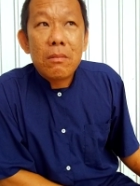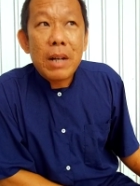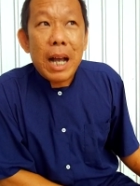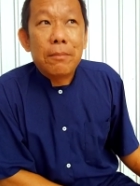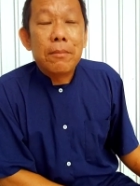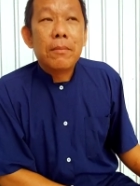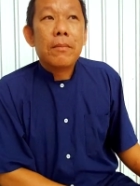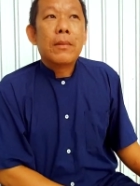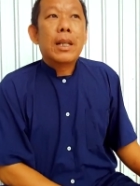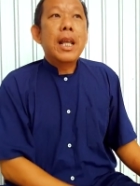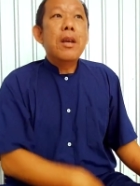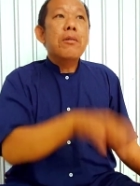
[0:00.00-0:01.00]
phải không
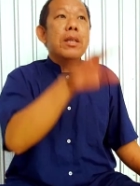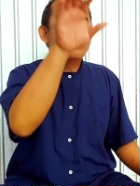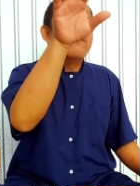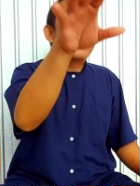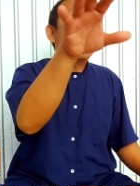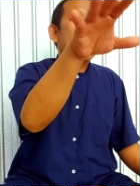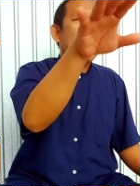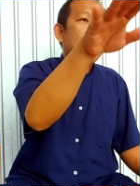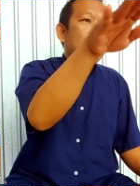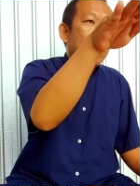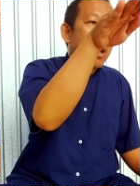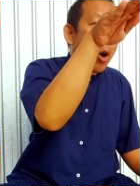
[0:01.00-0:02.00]
nếu như mình
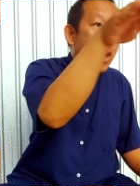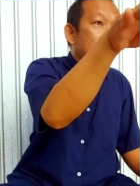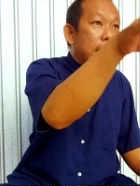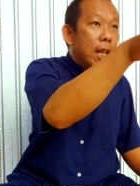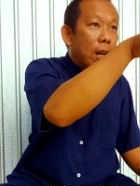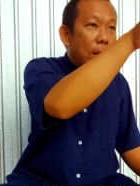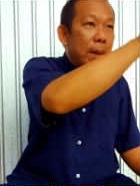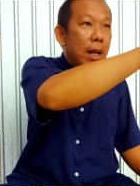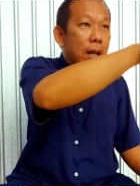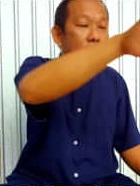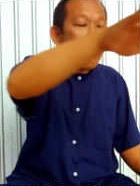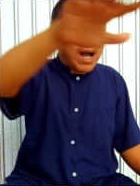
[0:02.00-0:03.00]
đối diện với nó mình
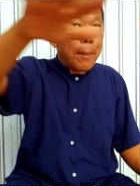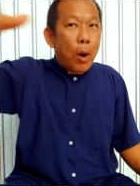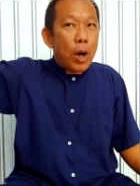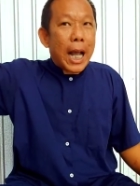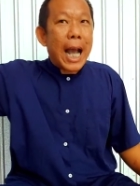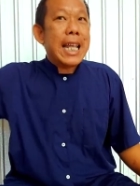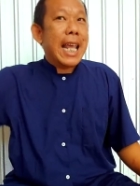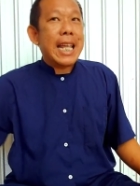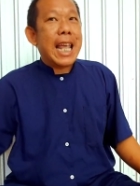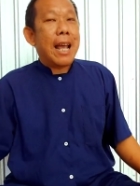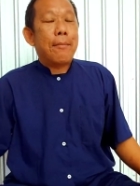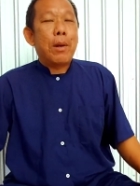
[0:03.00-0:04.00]
lướt qua mọi cái nhẹ
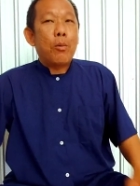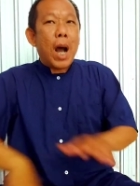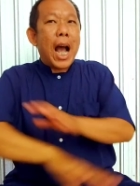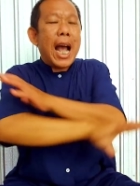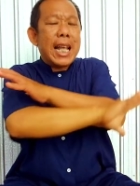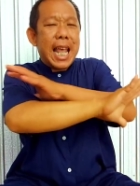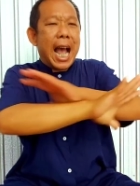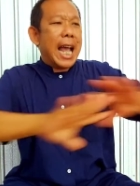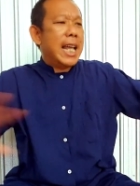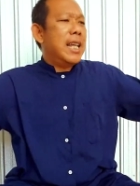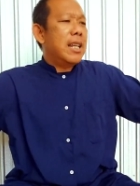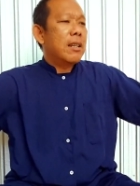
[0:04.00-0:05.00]
nhàng mình quá
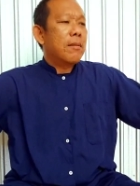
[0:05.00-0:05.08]
giải